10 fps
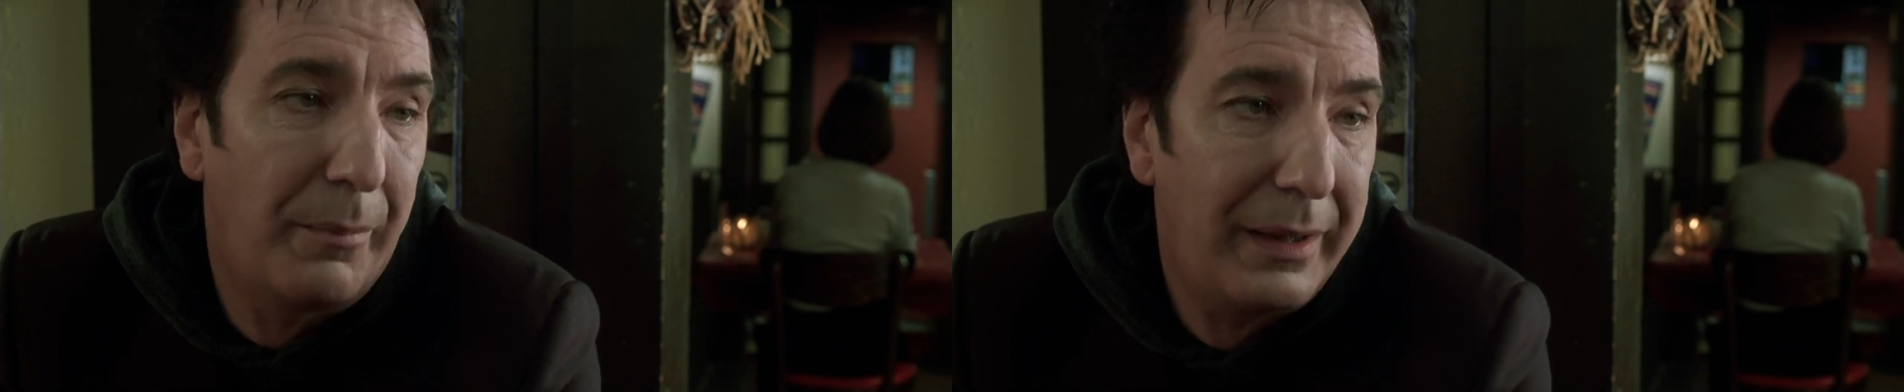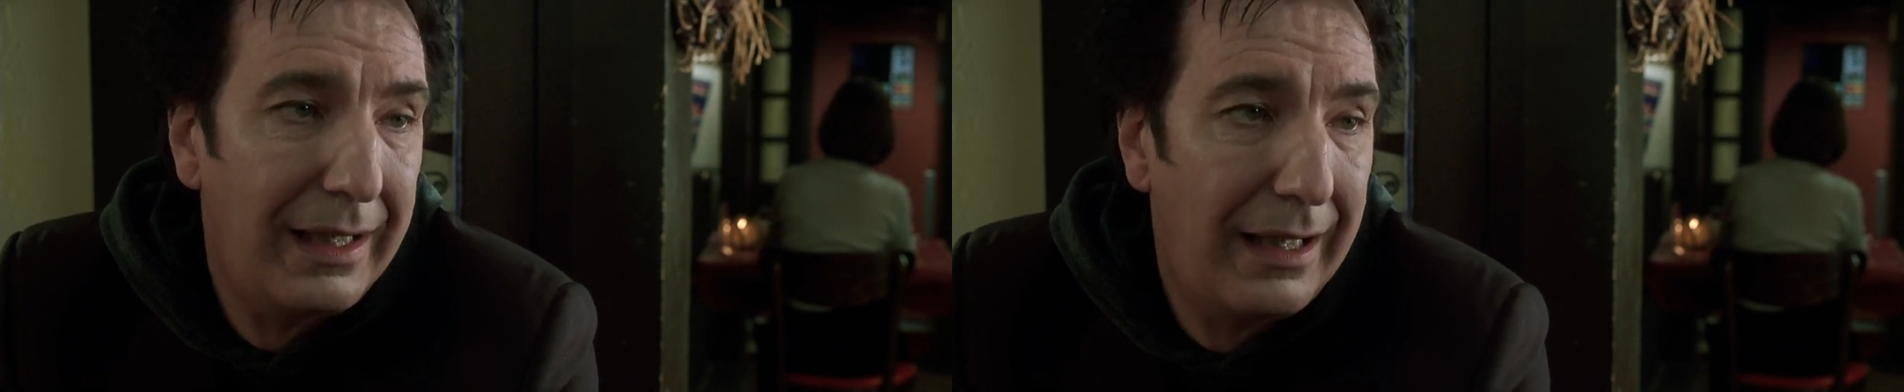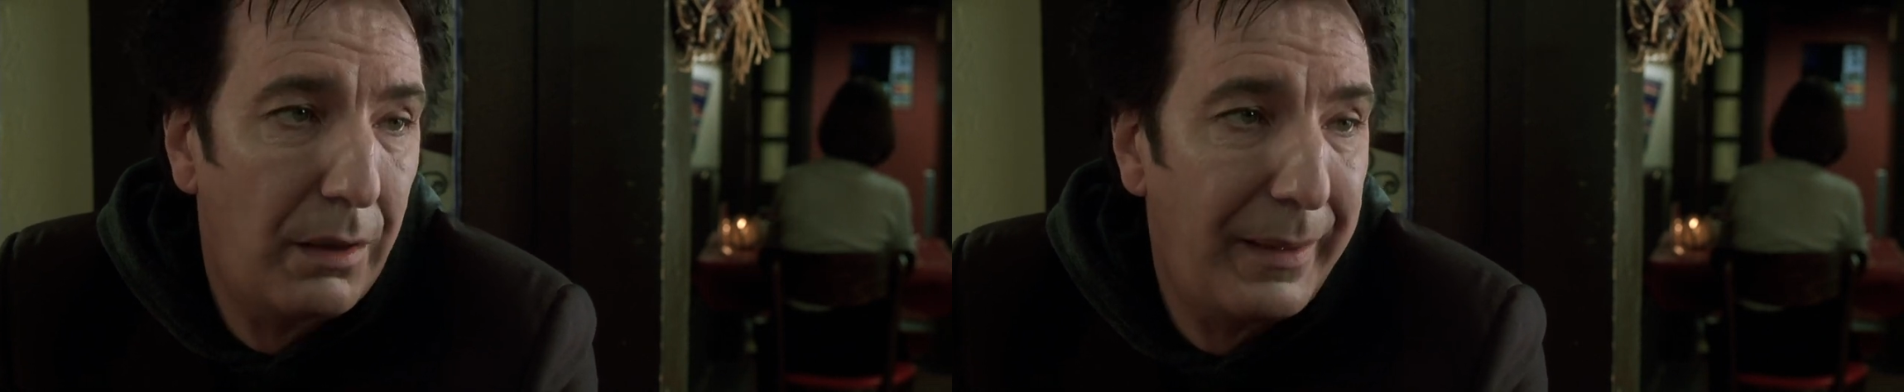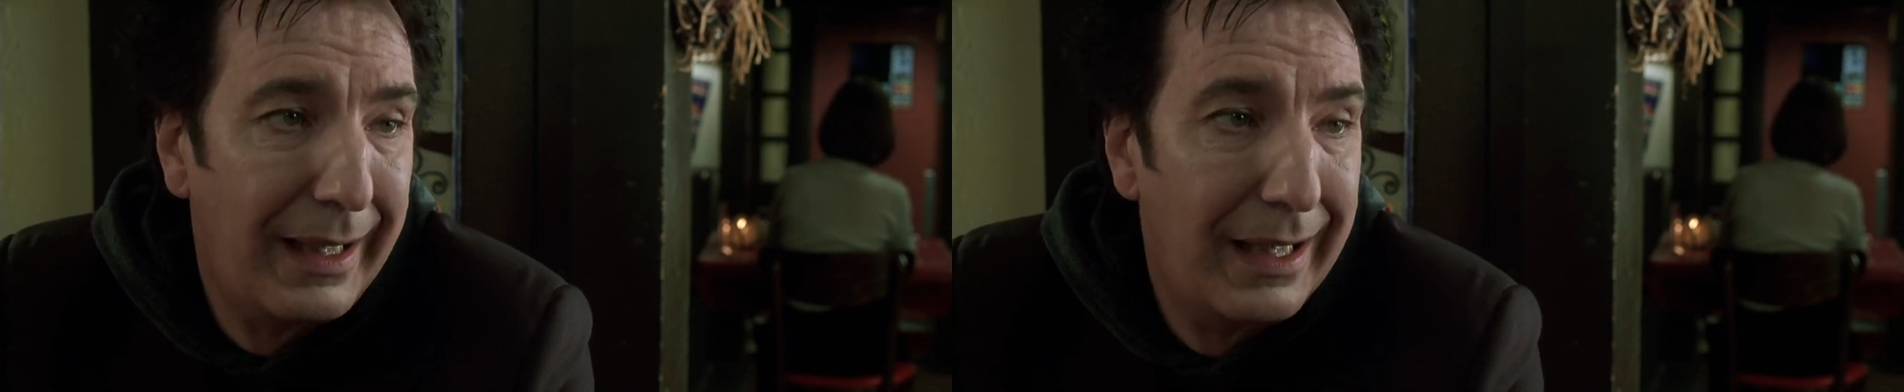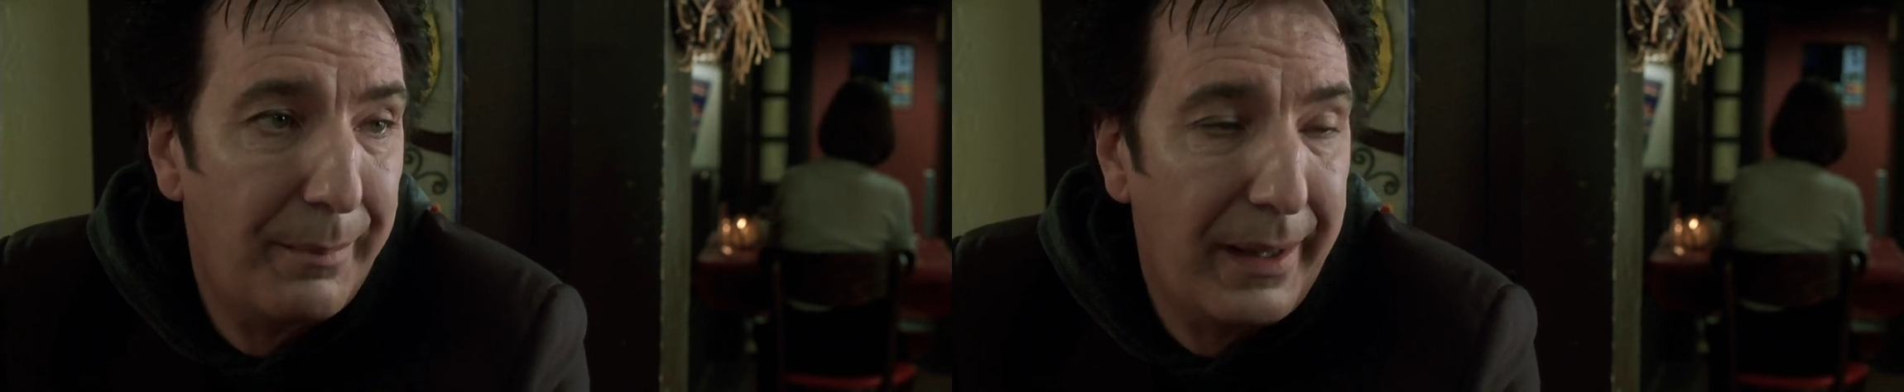позволено
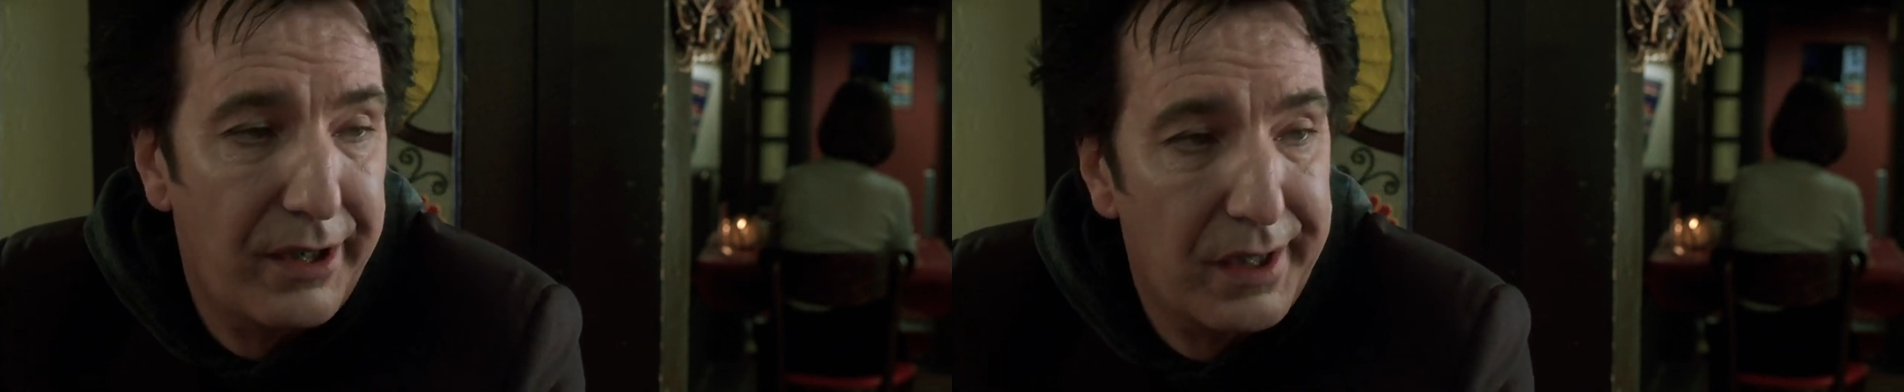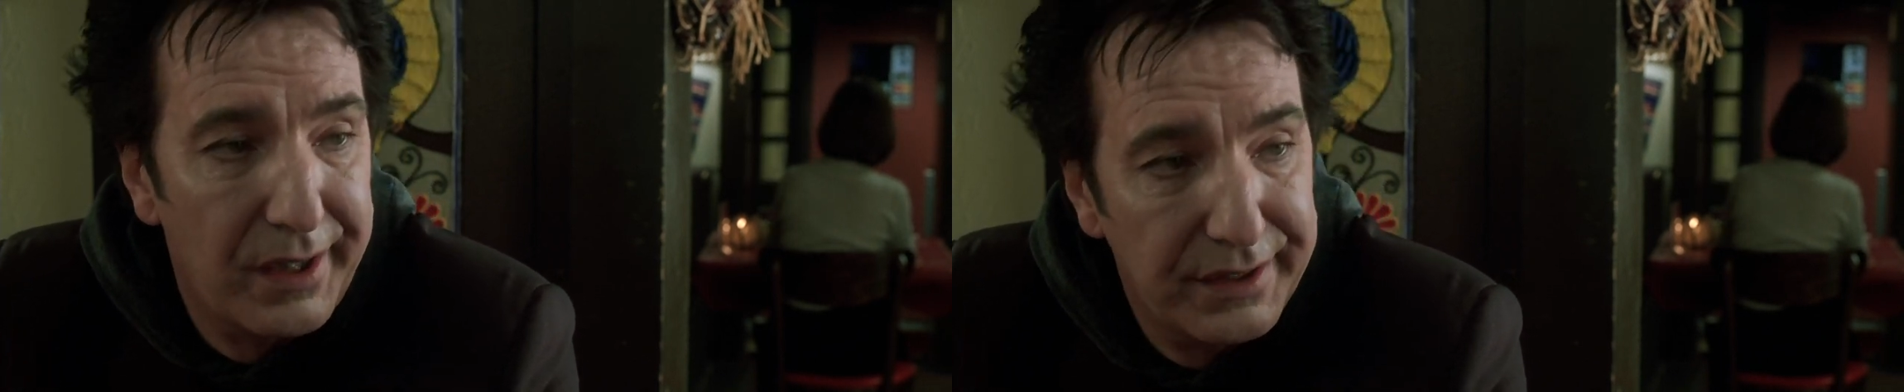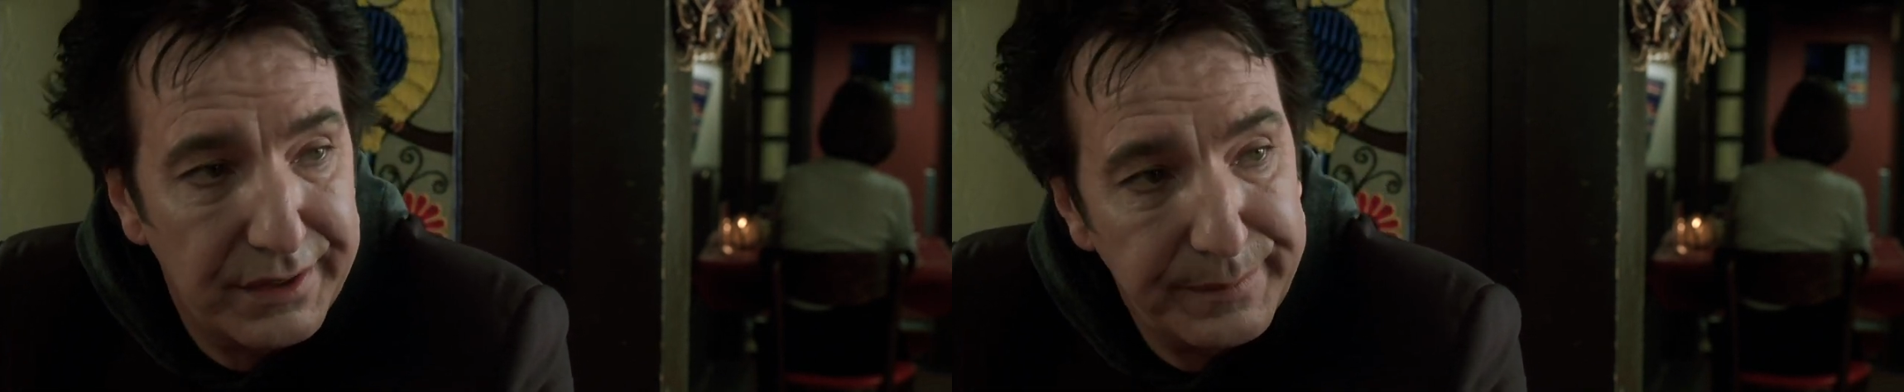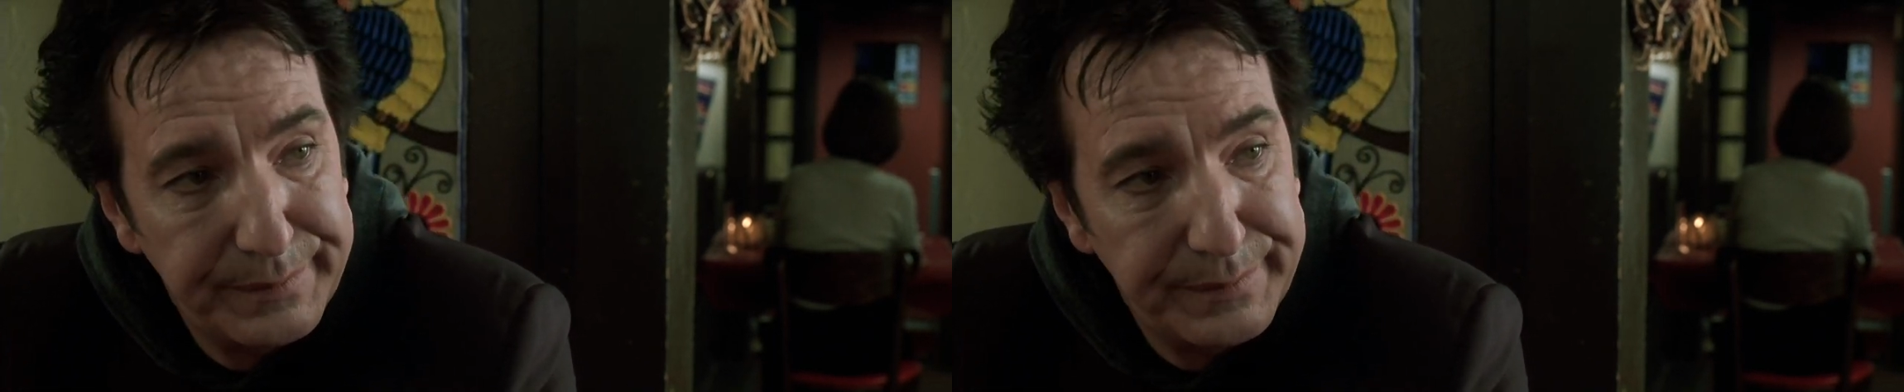вернуться в рай.